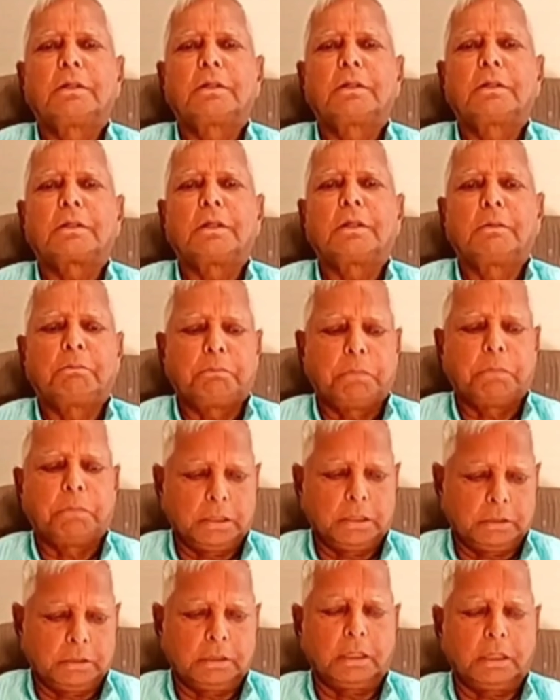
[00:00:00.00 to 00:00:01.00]
कि हम पार्टी
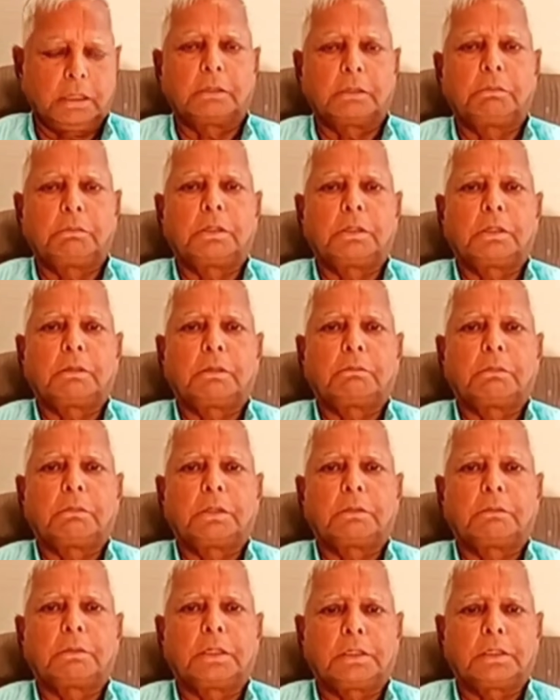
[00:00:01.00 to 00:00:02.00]
के आदमी हम
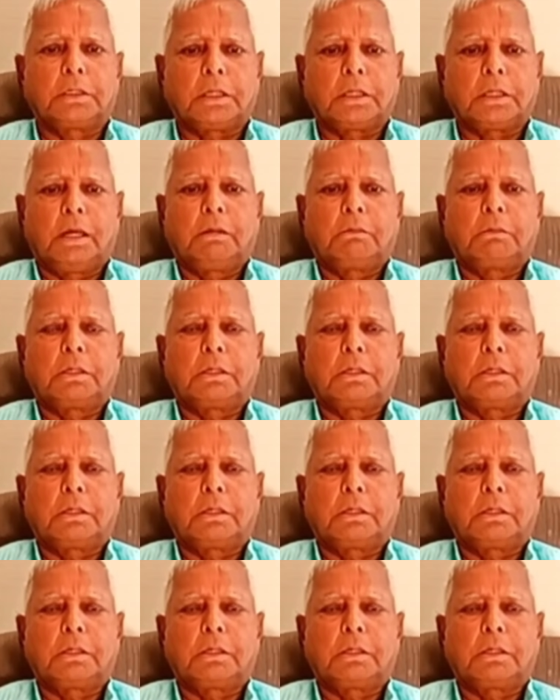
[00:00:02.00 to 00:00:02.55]
नेता हम हैं